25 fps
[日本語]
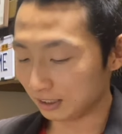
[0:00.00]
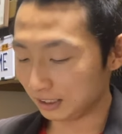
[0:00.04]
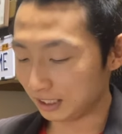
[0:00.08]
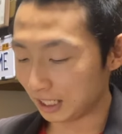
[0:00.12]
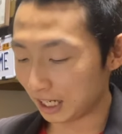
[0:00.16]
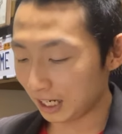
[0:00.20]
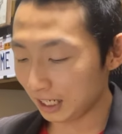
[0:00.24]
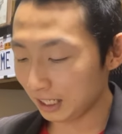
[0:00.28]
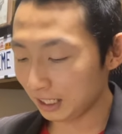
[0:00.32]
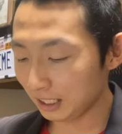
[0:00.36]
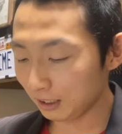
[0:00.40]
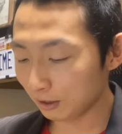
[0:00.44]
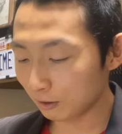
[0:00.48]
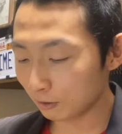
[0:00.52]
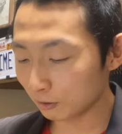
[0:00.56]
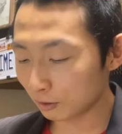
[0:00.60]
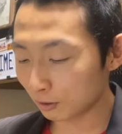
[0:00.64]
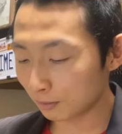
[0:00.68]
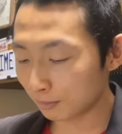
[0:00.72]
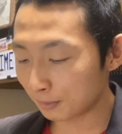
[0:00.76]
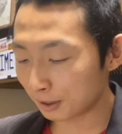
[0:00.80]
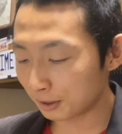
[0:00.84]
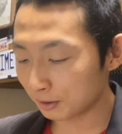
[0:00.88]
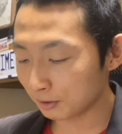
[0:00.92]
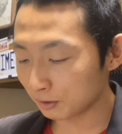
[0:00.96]

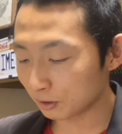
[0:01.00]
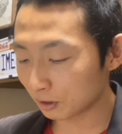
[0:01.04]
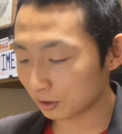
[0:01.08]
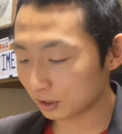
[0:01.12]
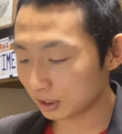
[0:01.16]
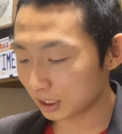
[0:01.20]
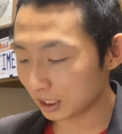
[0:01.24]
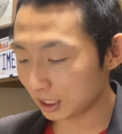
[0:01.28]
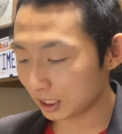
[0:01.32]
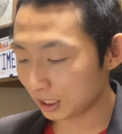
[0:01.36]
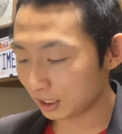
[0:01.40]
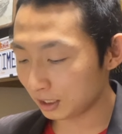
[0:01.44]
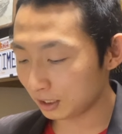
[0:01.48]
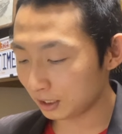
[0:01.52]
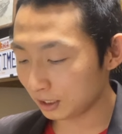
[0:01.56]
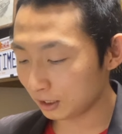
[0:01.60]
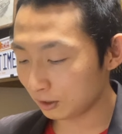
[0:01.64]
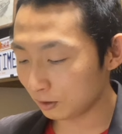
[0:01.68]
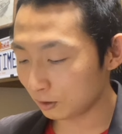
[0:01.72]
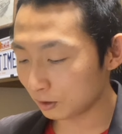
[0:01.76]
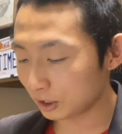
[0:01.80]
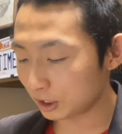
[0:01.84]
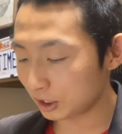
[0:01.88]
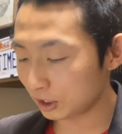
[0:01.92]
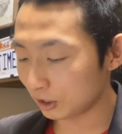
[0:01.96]

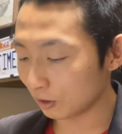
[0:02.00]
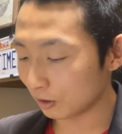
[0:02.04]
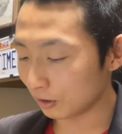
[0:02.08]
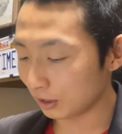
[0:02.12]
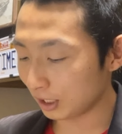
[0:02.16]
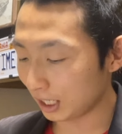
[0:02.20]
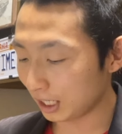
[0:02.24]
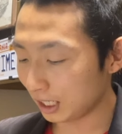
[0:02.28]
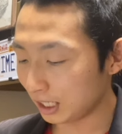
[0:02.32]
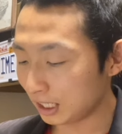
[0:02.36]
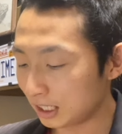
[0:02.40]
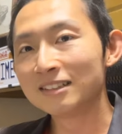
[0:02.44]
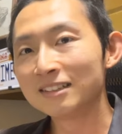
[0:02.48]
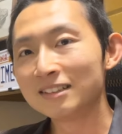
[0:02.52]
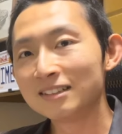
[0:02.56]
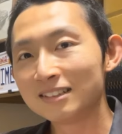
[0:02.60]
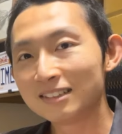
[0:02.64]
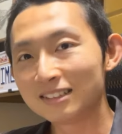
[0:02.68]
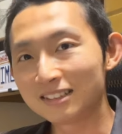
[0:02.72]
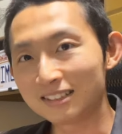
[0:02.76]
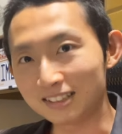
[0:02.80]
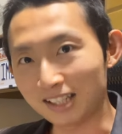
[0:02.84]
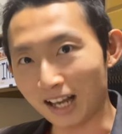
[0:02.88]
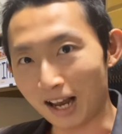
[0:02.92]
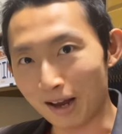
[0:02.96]
ダイレクトマウントチェーンリング仕様で
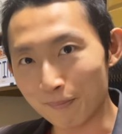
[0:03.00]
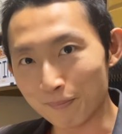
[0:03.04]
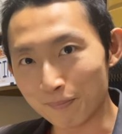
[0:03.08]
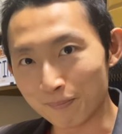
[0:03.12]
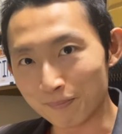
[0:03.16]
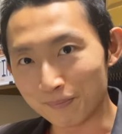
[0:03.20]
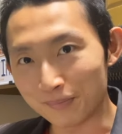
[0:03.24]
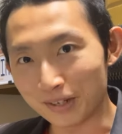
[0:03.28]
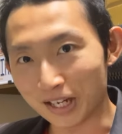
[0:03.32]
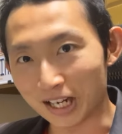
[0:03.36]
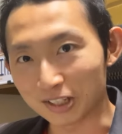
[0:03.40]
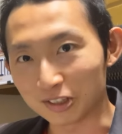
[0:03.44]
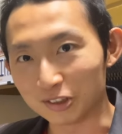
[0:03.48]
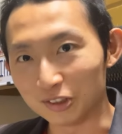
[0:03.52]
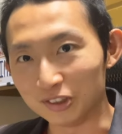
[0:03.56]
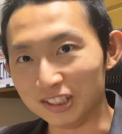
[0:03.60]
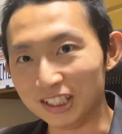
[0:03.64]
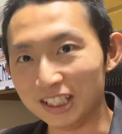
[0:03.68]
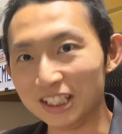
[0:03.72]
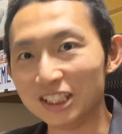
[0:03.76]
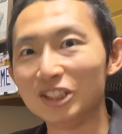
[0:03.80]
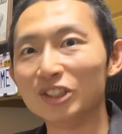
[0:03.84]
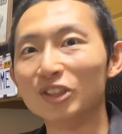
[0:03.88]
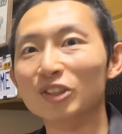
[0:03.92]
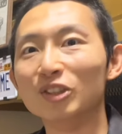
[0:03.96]

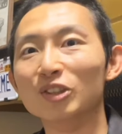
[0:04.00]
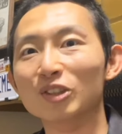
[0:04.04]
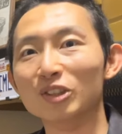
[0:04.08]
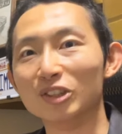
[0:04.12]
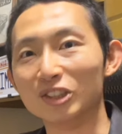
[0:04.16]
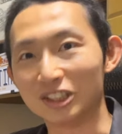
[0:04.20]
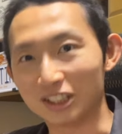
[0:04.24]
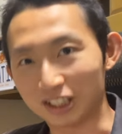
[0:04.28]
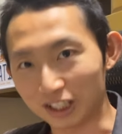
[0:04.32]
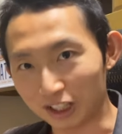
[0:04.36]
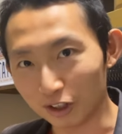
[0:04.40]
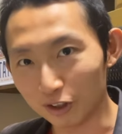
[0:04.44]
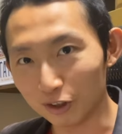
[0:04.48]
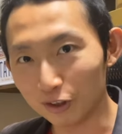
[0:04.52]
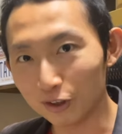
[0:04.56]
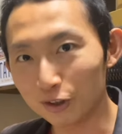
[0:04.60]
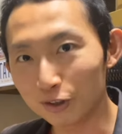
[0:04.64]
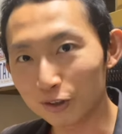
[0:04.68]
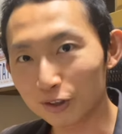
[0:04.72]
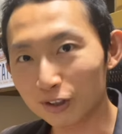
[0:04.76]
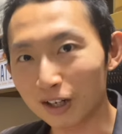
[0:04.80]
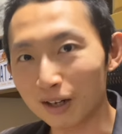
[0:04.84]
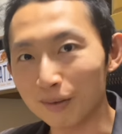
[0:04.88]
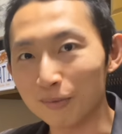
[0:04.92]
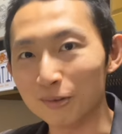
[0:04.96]

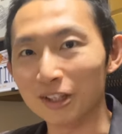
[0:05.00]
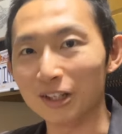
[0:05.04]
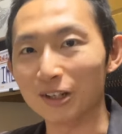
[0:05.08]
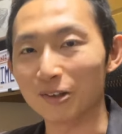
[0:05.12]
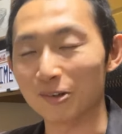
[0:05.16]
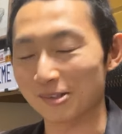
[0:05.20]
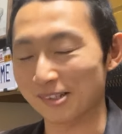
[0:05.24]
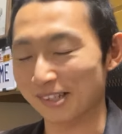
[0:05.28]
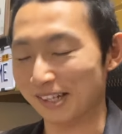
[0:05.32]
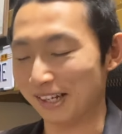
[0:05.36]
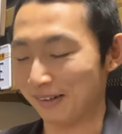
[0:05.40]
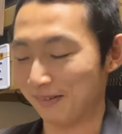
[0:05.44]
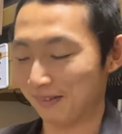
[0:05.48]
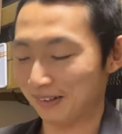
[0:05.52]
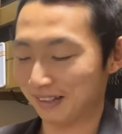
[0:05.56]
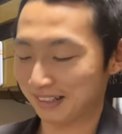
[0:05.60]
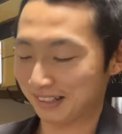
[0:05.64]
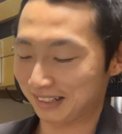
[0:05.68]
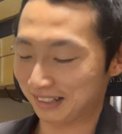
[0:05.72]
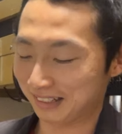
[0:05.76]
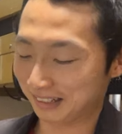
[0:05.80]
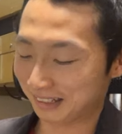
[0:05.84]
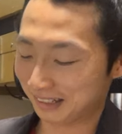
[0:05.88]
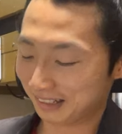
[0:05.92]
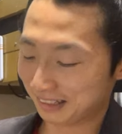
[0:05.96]
329g でございま
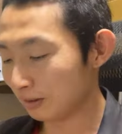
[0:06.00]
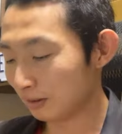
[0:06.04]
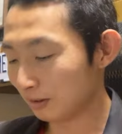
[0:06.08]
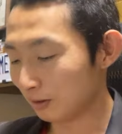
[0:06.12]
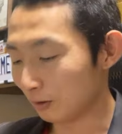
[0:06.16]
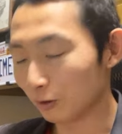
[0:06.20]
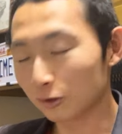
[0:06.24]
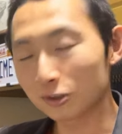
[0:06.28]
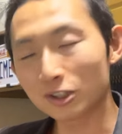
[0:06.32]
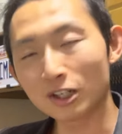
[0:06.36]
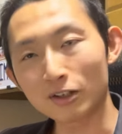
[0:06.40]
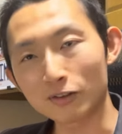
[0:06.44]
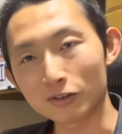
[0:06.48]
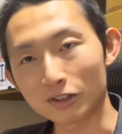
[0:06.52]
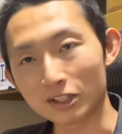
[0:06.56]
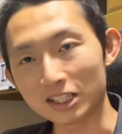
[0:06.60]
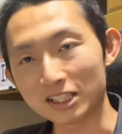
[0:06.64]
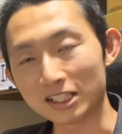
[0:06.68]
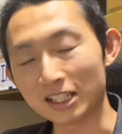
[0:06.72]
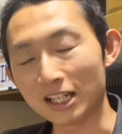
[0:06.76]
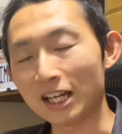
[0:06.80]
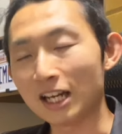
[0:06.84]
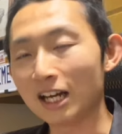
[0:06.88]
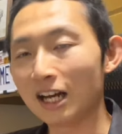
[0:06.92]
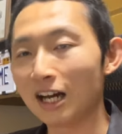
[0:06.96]
すおそらくで
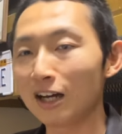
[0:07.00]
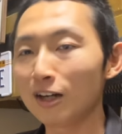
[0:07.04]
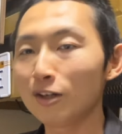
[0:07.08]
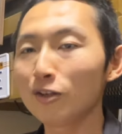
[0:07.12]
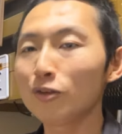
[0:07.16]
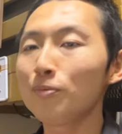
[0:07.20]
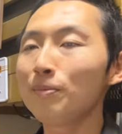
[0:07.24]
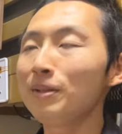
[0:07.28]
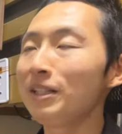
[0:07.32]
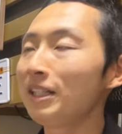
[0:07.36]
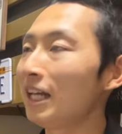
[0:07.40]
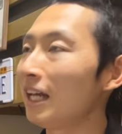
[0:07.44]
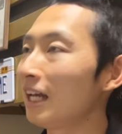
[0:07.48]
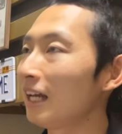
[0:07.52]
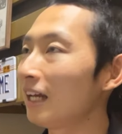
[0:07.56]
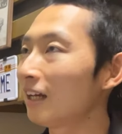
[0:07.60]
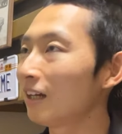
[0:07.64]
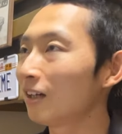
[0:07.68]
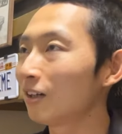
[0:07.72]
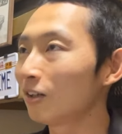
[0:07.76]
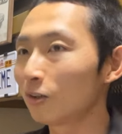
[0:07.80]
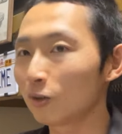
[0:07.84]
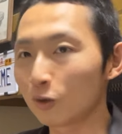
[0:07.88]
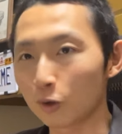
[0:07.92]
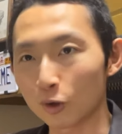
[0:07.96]
すねアルミで
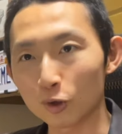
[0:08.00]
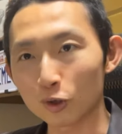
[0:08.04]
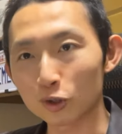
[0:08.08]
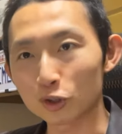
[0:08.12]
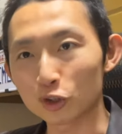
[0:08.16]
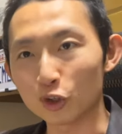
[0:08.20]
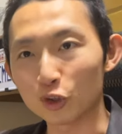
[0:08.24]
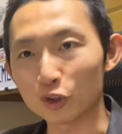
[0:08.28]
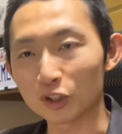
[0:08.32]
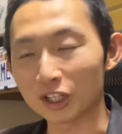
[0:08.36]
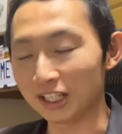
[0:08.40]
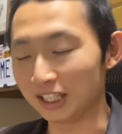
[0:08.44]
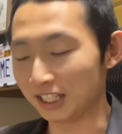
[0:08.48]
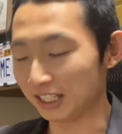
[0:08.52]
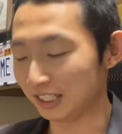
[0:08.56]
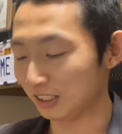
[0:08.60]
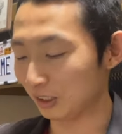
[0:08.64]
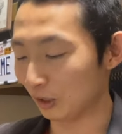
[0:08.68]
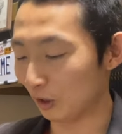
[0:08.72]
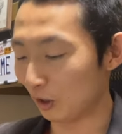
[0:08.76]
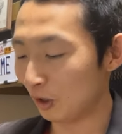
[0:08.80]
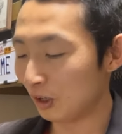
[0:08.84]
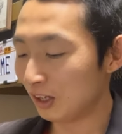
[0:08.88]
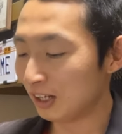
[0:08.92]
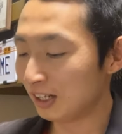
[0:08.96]
この条件です
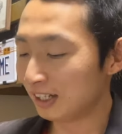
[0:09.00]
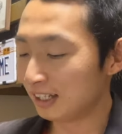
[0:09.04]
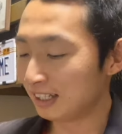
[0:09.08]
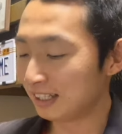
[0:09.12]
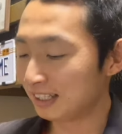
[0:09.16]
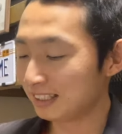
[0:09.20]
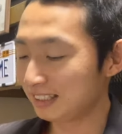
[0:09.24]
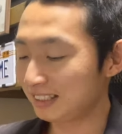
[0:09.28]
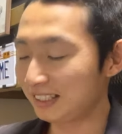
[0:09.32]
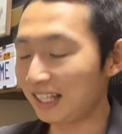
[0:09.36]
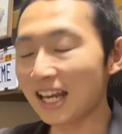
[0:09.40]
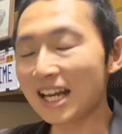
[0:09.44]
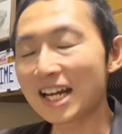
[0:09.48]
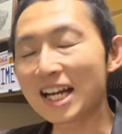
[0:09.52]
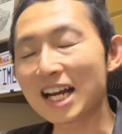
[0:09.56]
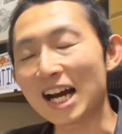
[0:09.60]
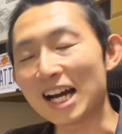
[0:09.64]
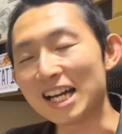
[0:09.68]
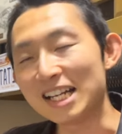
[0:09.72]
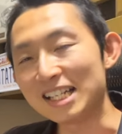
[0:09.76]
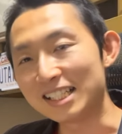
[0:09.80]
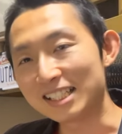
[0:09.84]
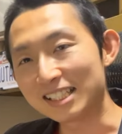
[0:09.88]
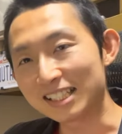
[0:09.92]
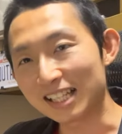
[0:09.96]
と世
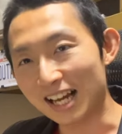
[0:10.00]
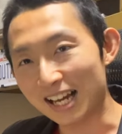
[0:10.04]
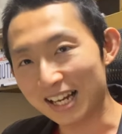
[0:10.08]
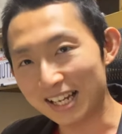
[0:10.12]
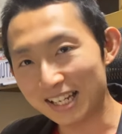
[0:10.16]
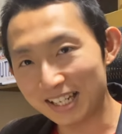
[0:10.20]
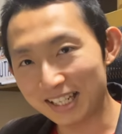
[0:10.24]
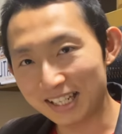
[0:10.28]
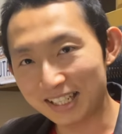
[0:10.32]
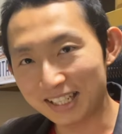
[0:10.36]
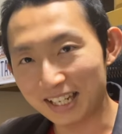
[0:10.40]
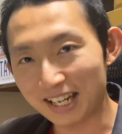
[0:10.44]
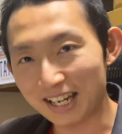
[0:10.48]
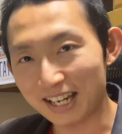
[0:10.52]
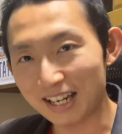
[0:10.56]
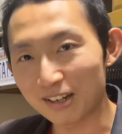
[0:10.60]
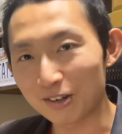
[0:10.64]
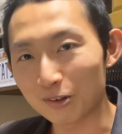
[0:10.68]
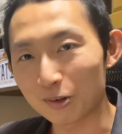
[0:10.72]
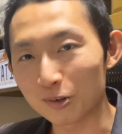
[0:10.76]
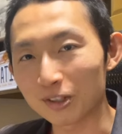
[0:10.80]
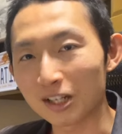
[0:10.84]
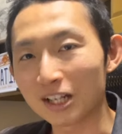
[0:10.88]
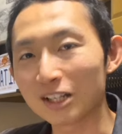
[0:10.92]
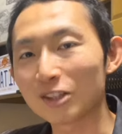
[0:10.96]
界最軽
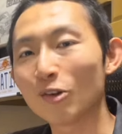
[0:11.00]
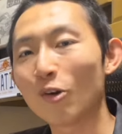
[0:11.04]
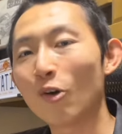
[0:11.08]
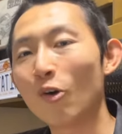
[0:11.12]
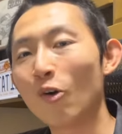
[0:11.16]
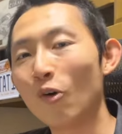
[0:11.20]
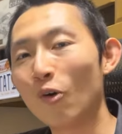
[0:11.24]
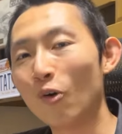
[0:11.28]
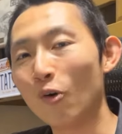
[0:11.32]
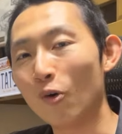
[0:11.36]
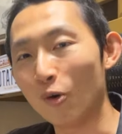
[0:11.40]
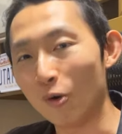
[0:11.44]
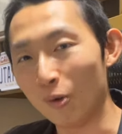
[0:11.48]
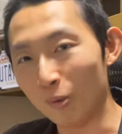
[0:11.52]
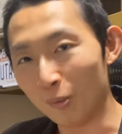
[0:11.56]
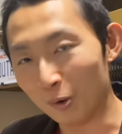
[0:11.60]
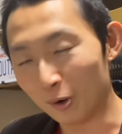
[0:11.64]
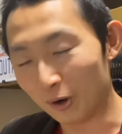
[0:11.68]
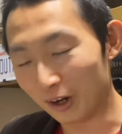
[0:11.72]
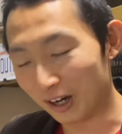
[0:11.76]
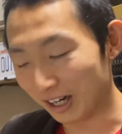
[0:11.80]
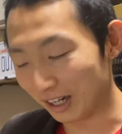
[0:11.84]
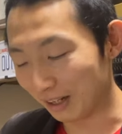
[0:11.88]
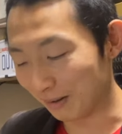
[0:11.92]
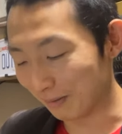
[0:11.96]
量だと思
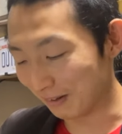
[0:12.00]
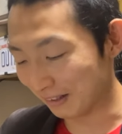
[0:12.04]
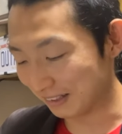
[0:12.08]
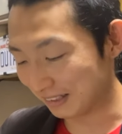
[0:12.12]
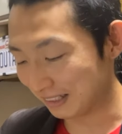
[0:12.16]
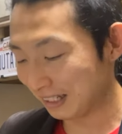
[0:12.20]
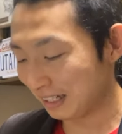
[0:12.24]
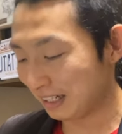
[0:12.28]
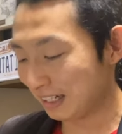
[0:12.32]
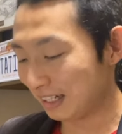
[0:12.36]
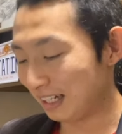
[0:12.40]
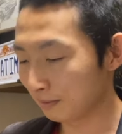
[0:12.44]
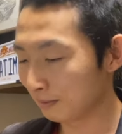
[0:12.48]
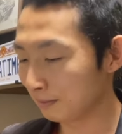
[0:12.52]
われます